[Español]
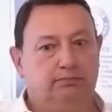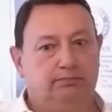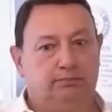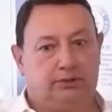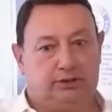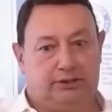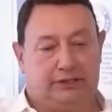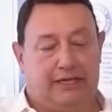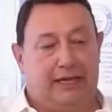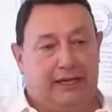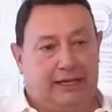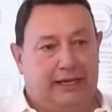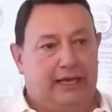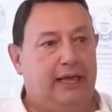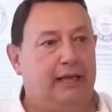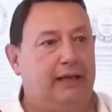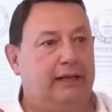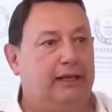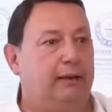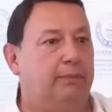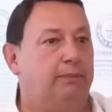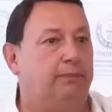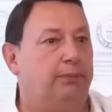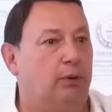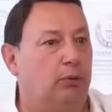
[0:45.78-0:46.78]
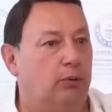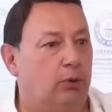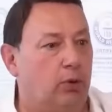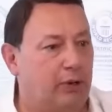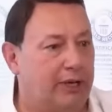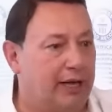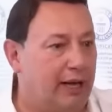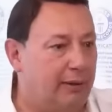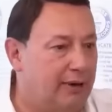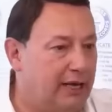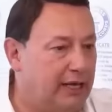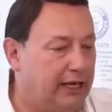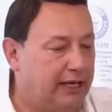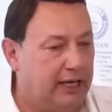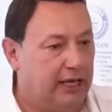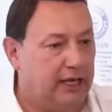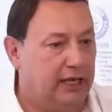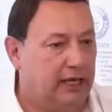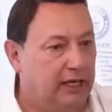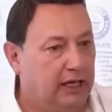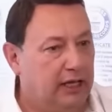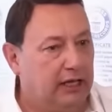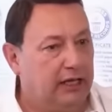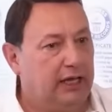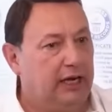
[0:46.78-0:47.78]
pues, que, provocaban
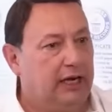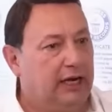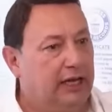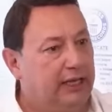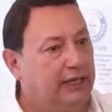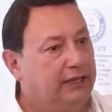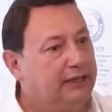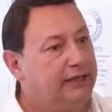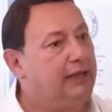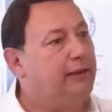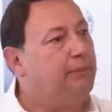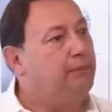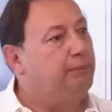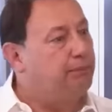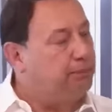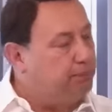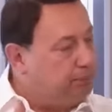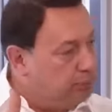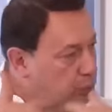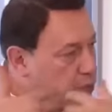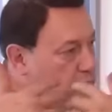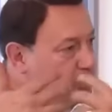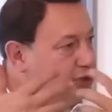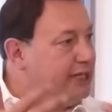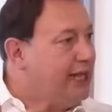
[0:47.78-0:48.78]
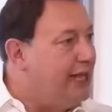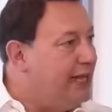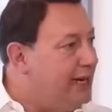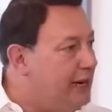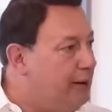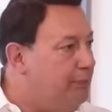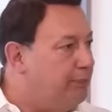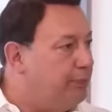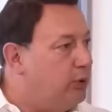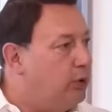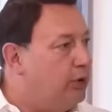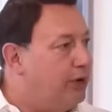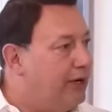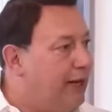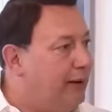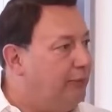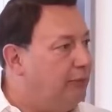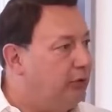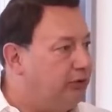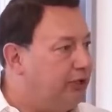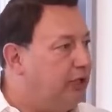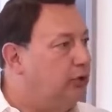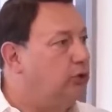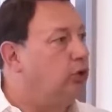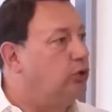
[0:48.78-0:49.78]
que, la gente pusiera el
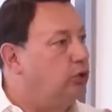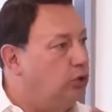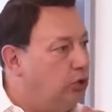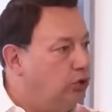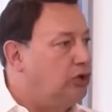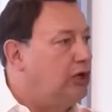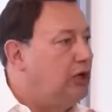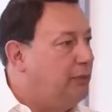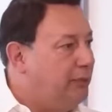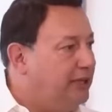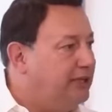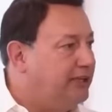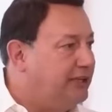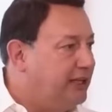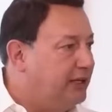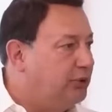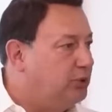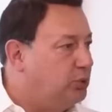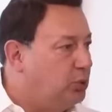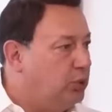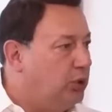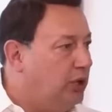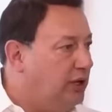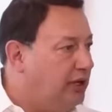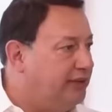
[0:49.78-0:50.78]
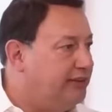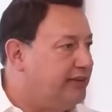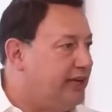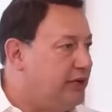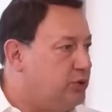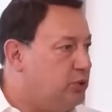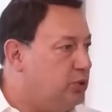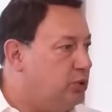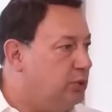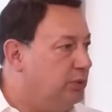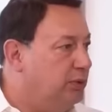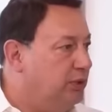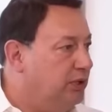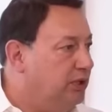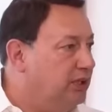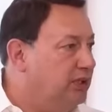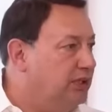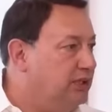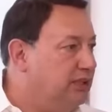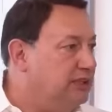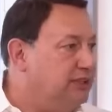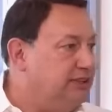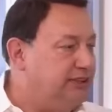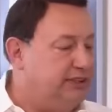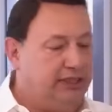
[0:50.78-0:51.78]
programa. O sea, no, solamente Arturo es Ayub,
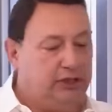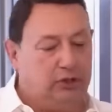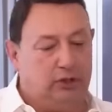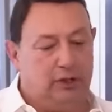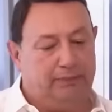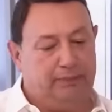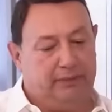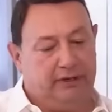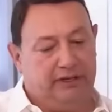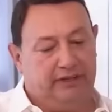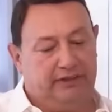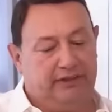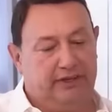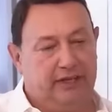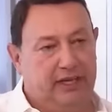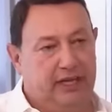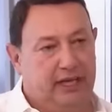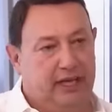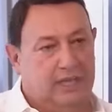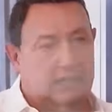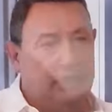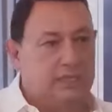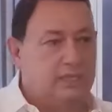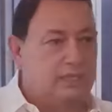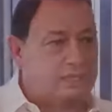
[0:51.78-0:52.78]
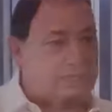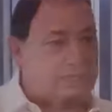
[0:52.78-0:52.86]
sino aparecía